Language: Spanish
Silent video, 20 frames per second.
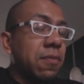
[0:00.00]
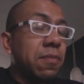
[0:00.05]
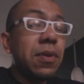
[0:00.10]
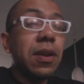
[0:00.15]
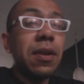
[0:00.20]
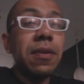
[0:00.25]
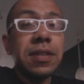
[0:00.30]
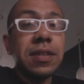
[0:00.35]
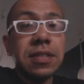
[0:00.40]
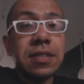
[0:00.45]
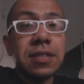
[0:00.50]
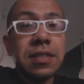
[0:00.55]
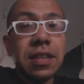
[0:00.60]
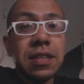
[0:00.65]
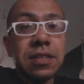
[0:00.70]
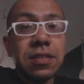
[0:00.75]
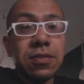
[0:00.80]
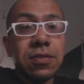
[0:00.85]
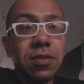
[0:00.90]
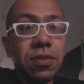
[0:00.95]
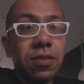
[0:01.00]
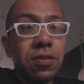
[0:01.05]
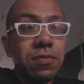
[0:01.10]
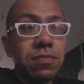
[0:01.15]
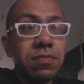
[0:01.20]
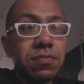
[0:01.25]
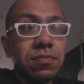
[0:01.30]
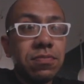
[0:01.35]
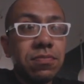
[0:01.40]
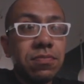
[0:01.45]
Pero a veces
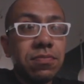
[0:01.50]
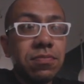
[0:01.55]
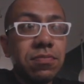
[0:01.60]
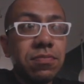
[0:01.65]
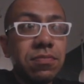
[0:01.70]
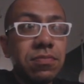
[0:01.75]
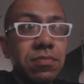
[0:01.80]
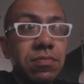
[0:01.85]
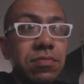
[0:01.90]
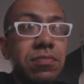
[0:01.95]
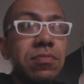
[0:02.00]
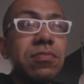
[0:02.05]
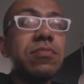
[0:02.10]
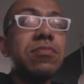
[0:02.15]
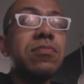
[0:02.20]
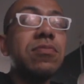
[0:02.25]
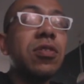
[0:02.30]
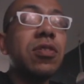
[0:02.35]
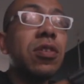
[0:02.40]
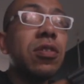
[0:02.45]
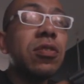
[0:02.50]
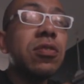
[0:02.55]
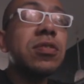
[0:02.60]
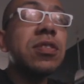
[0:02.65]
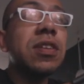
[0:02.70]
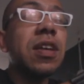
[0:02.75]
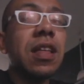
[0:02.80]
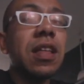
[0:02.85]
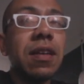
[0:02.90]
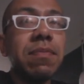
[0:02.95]
esto no
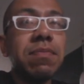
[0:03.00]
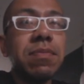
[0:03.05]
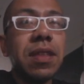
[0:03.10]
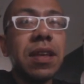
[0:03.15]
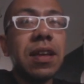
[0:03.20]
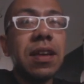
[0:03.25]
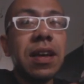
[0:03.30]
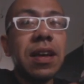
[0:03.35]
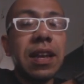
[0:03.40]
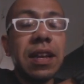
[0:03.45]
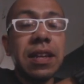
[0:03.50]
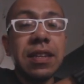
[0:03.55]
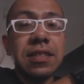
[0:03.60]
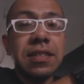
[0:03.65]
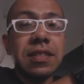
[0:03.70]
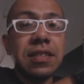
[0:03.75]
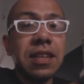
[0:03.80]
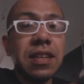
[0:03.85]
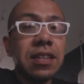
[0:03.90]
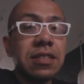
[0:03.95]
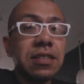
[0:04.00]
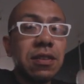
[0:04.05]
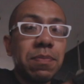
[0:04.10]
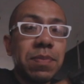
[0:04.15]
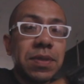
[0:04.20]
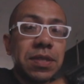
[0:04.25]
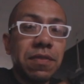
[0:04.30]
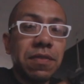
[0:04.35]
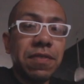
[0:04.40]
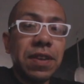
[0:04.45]
se adapta a las necesidades
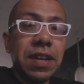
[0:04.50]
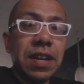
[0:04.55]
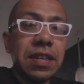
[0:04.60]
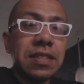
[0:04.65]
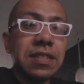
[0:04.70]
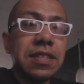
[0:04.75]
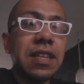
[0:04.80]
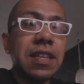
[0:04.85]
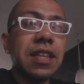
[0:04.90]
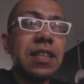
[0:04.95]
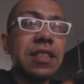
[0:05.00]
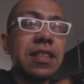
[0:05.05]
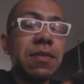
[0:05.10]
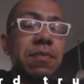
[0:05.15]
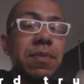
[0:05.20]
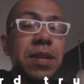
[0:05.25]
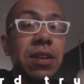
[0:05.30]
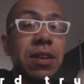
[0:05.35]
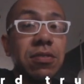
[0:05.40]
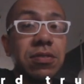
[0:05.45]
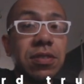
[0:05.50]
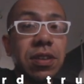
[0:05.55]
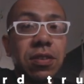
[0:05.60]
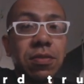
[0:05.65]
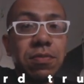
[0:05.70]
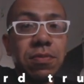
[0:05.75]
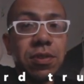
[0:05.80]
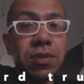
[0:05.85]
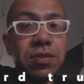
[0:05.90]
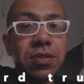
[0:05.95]
específicas de determinados
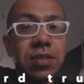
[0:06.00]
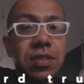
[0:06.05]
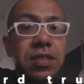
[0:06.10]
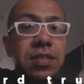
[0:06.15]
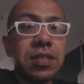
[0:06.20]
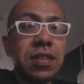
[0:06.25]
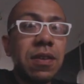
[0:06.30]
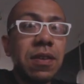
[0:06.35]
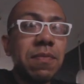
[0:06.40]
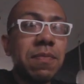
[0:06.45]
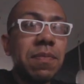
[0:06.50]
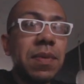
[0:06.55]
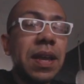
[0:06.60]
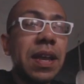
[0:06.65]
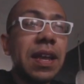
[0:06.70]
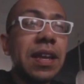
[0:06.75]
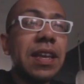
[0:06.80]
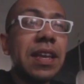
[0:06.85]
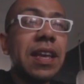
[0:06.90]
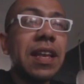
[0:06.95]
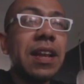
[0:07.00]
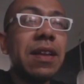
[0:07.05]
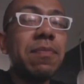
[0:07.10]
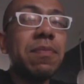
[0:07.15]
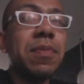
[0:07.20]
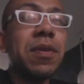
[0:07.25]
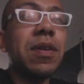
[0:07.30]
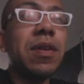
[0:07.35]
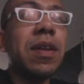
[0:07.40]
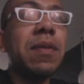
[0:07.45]
alumnos y siempre hay el
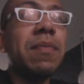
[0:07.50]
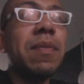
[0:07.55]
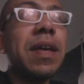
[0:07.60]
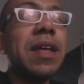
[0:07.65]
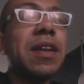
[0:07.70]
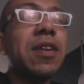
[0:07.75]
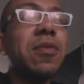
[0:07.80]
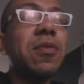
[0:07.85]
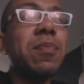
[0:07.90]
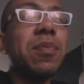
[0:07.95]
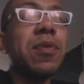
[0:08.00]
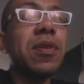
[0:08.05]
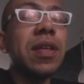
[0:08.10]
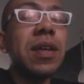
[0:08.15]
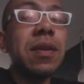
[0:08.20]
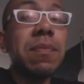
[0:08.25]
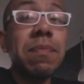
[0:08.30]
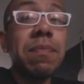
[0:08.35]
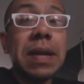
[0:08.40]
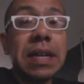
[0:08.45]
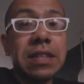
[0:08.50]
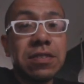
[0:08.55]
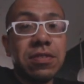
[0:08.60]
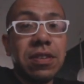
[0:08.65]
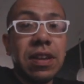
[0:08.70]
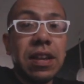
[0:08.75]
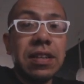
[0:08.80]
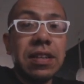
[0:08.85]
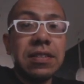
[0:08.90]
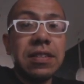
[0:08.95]
problema de no poder
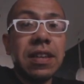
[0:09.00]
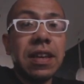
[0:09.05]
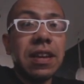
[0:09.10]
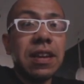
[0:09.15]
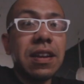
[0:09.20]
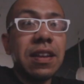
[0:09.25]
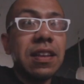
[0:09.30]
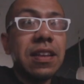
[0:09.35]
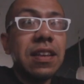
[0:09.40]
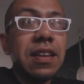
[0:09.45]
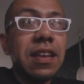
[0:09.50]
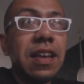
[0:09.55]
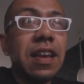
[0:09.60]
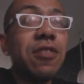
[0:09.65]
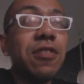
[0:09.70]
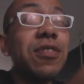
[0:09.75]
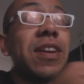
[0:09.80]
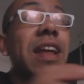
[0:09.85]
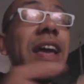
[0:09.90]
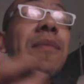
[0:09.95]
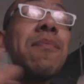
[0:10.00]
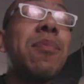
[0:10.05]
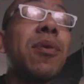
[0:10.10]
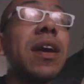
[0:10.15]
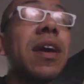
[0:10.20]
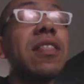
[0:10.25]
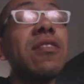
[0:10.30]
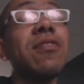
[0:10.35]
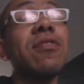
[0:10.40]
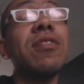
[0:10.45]
personalizar en una
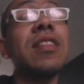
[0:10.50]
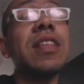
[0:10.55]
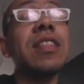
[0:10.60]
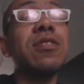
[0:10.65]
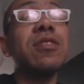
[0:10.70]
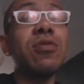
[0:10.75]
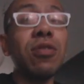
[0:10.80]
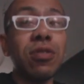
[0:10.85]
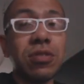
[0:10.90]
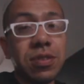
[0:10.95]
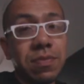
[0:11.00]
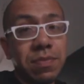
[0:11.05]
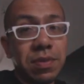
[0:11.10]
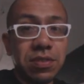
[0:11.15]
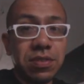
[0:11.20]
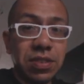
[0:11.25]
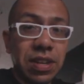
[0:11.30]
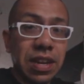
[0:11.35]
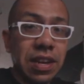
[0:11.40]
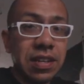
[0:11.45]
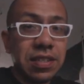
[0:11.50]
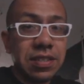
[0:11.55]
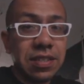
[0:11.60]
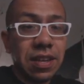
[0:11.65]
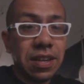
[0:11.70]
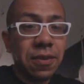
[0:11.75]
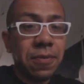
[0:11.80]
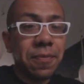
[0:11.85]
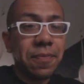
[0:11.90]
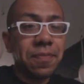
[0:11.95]
época en donde todo se personaliza.